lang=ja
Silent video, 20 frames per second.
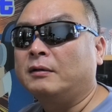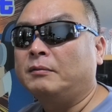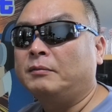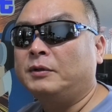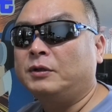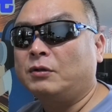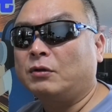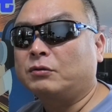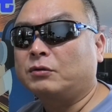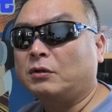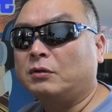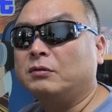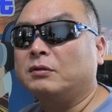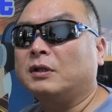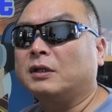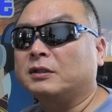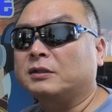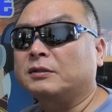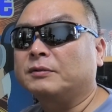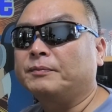実ってるん
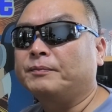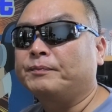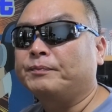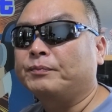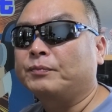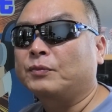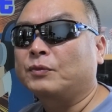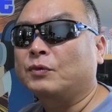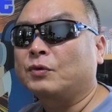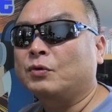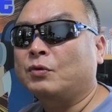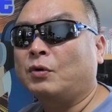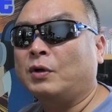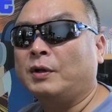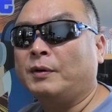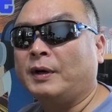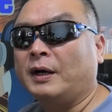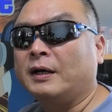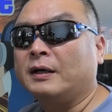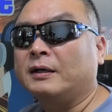ですこ
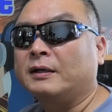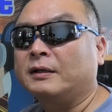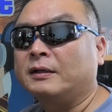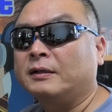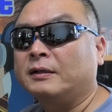れは